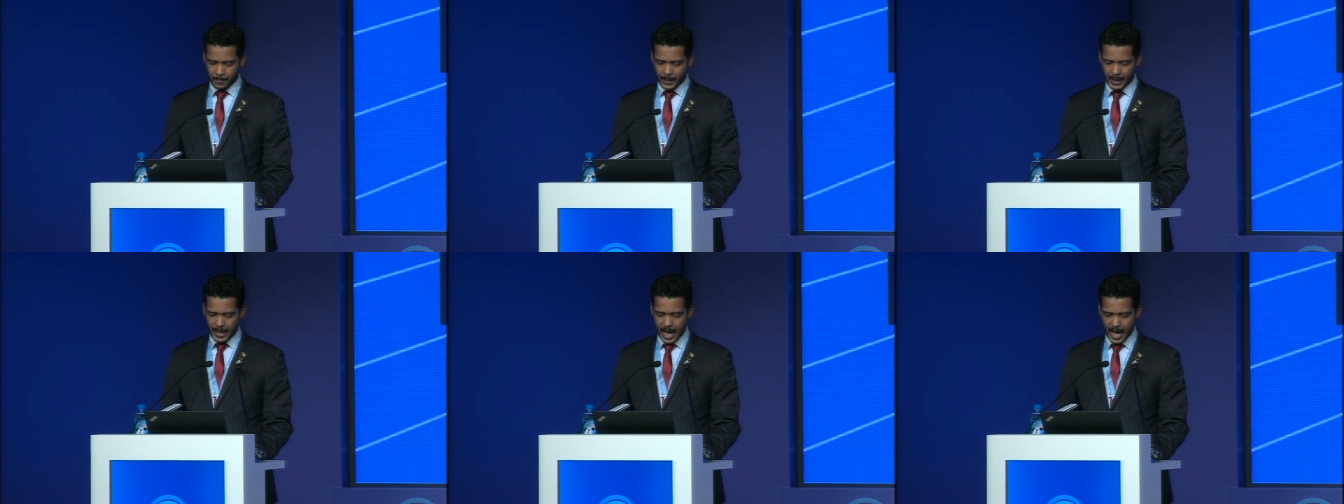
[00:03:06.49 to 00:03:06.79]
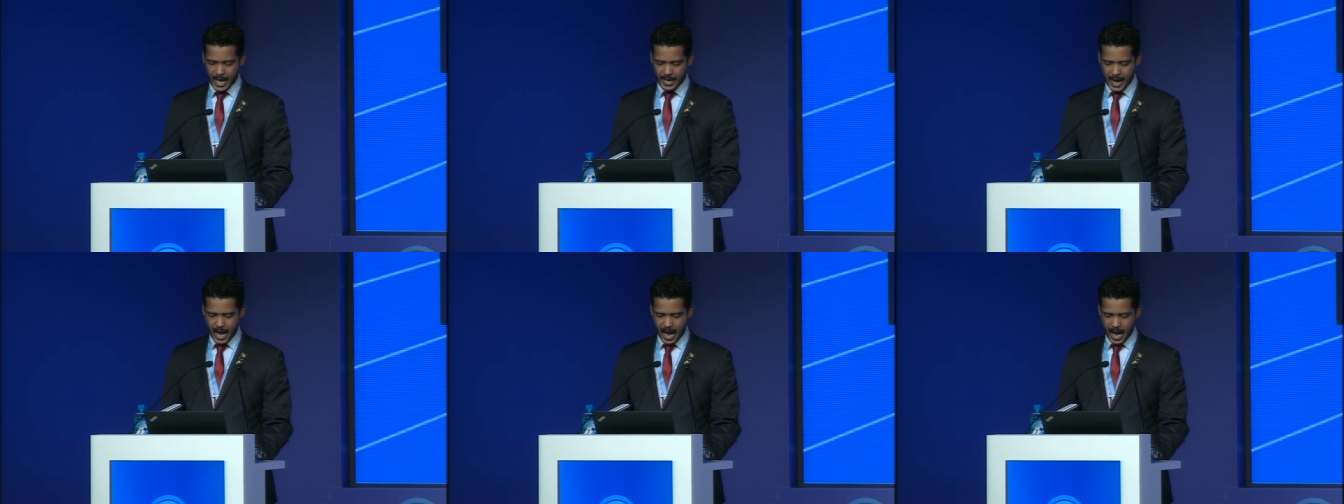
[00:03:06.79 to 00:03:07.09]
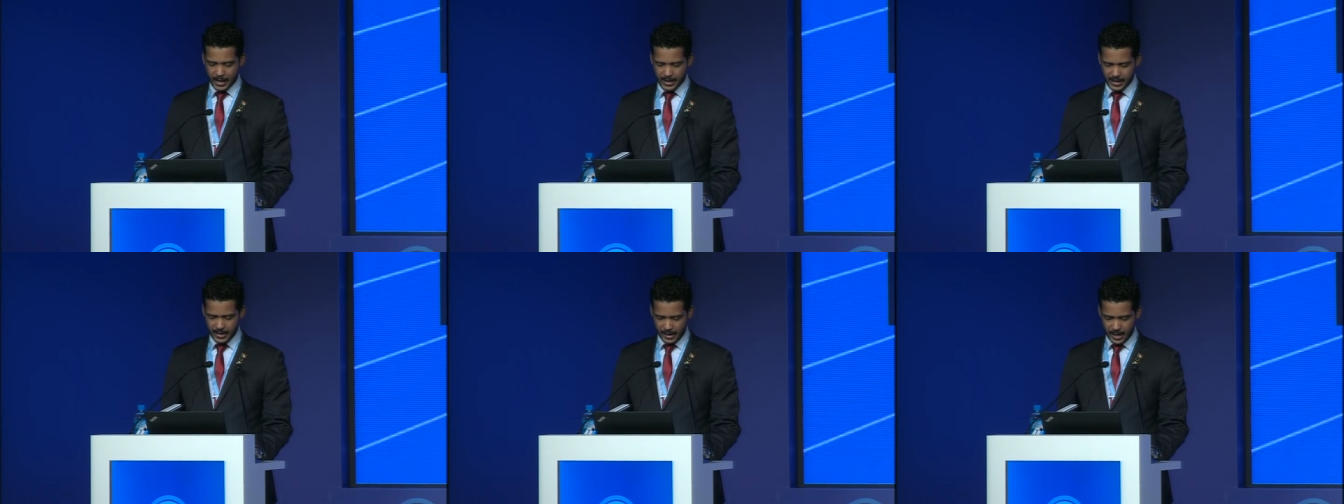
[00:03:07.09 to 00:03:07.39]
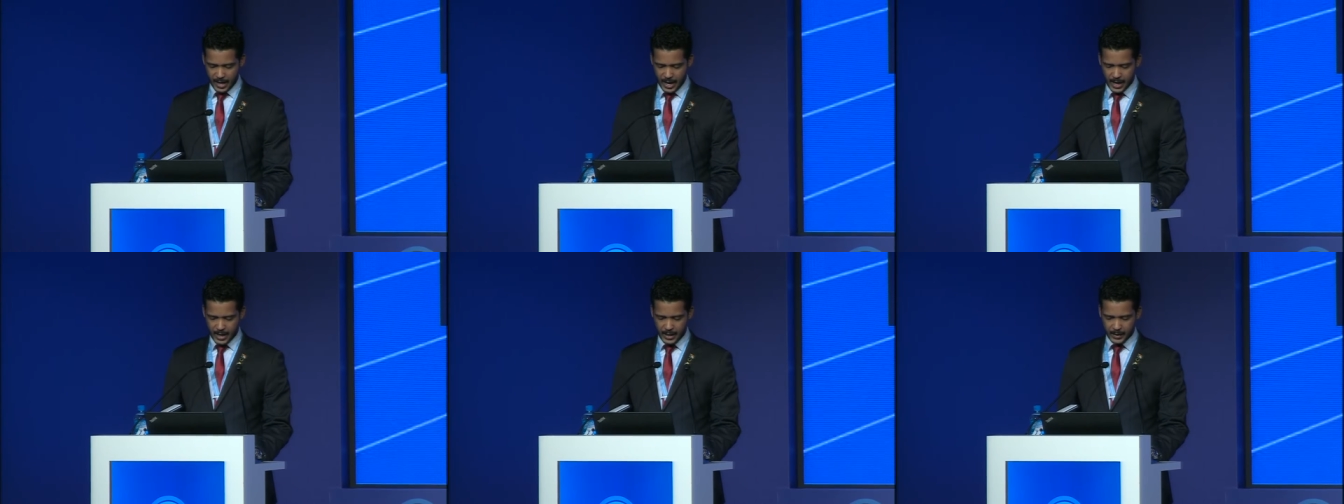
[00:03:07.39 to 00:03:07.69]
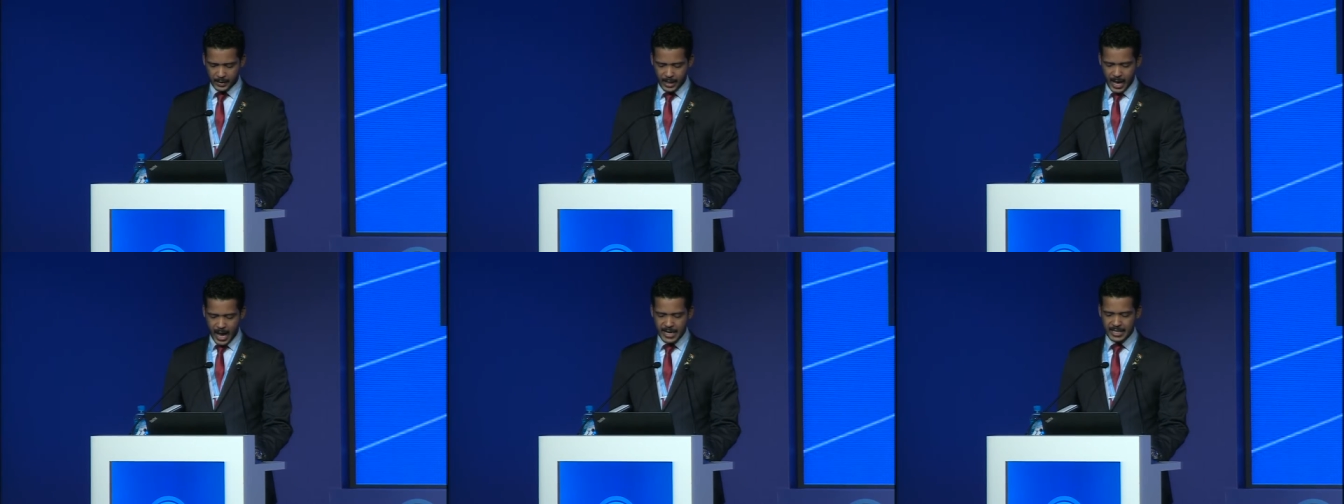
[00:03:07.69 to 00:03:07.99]
كان
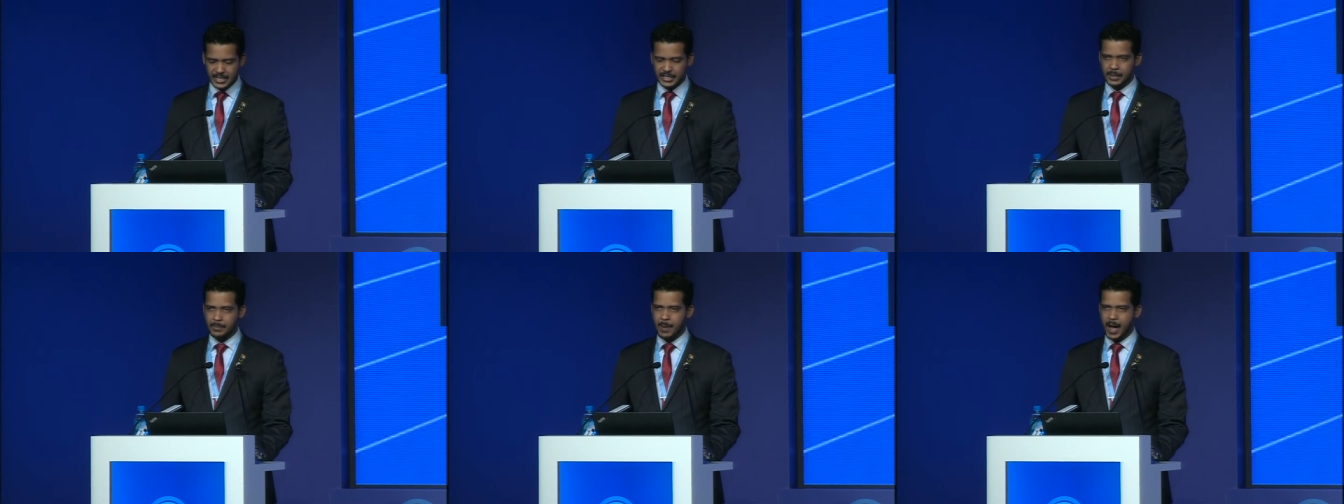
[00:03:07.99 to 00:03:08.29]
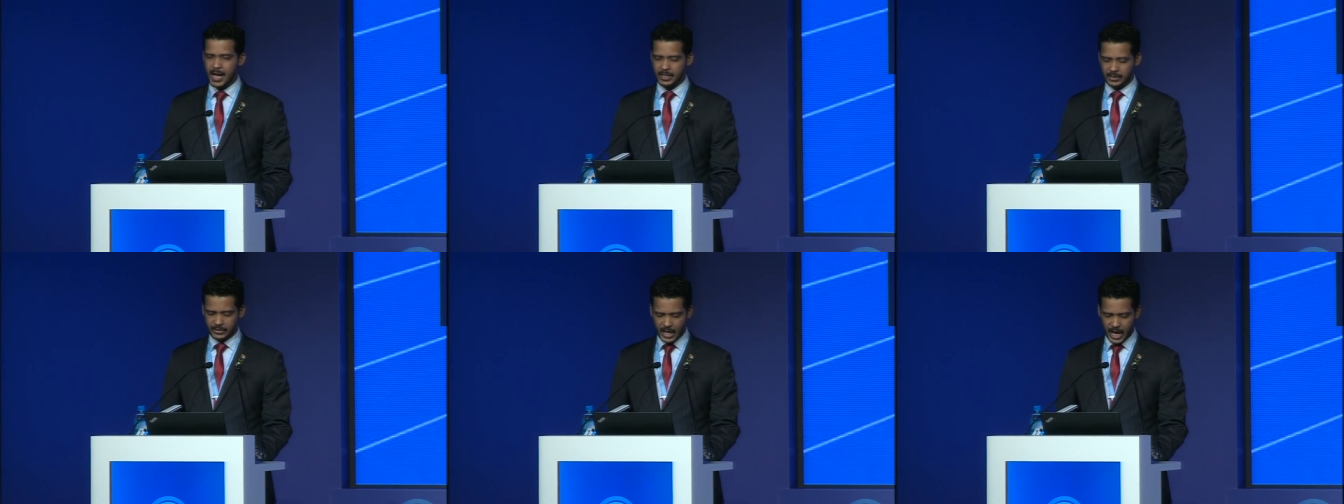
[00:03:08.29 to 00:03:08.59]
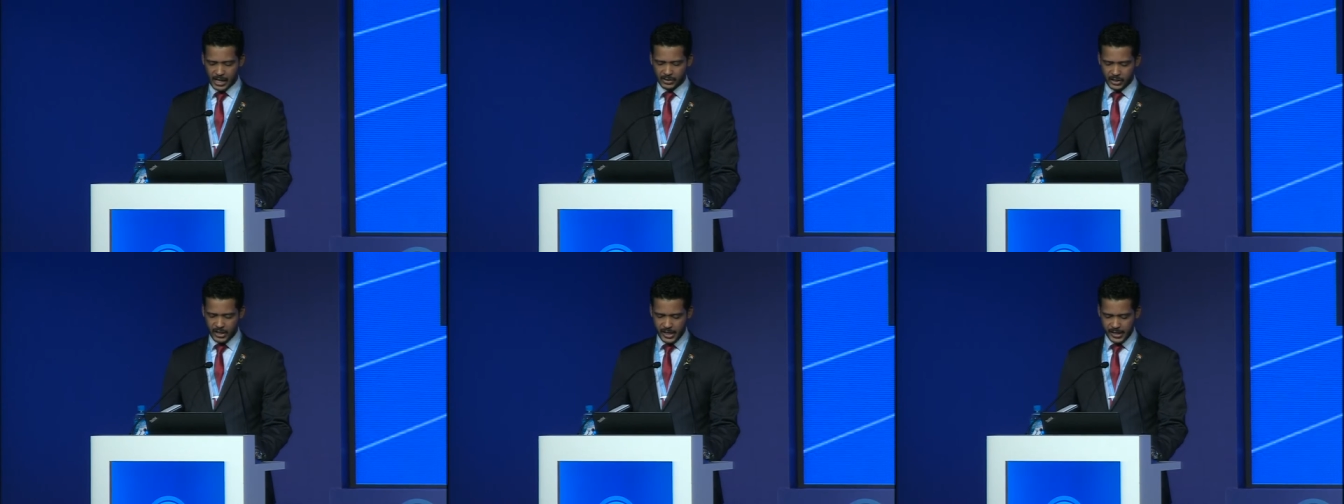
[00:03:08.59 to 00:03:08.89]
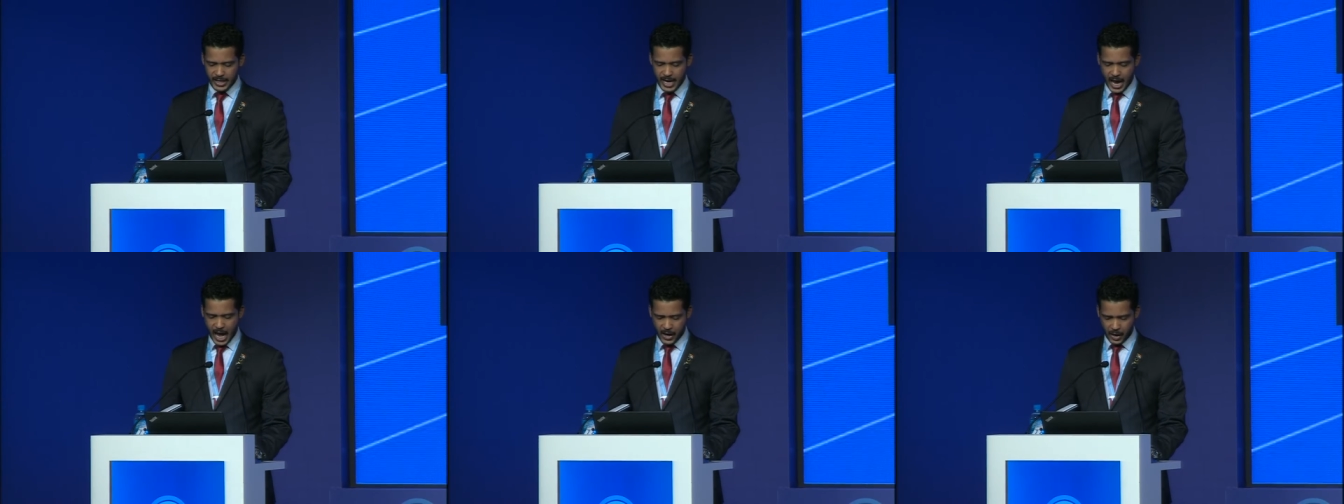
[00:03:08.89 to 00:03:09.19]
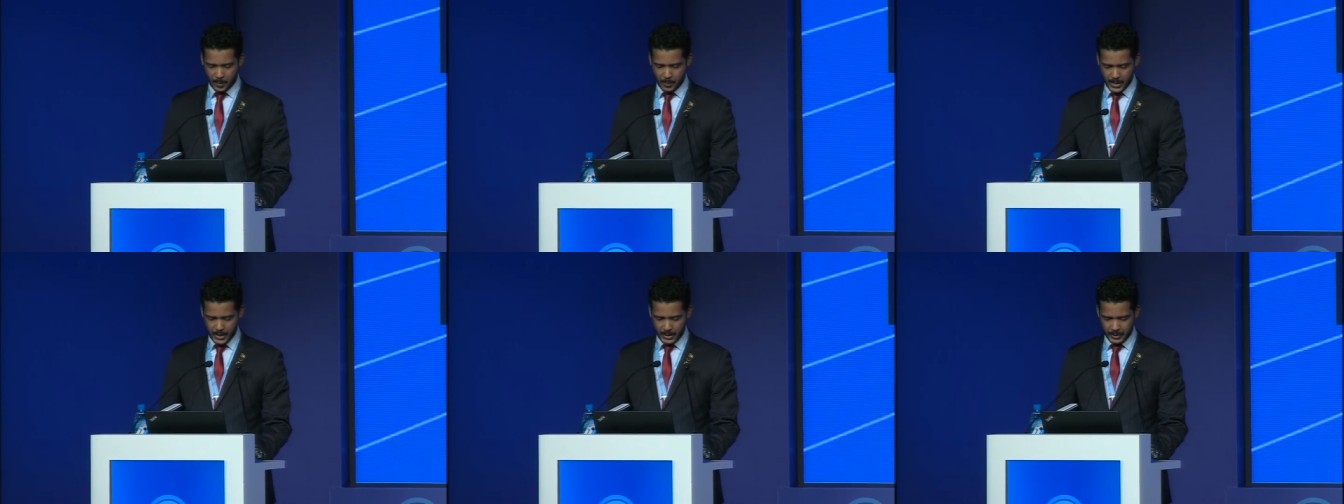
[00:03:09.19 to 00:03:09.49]
آخرها الاجتماع التحضيري
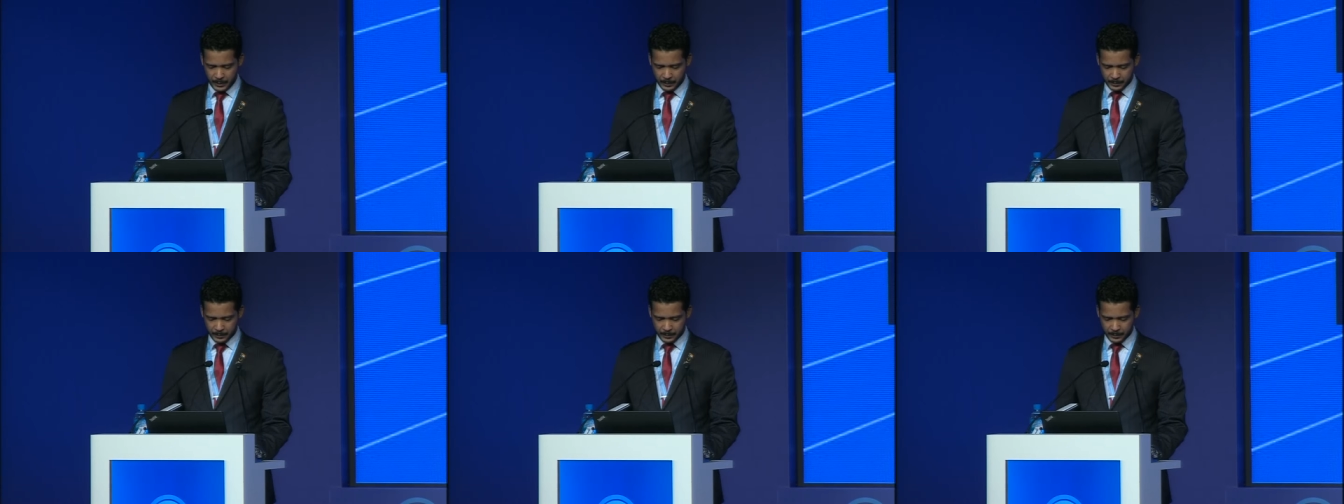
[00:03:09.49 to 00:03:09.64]
العربي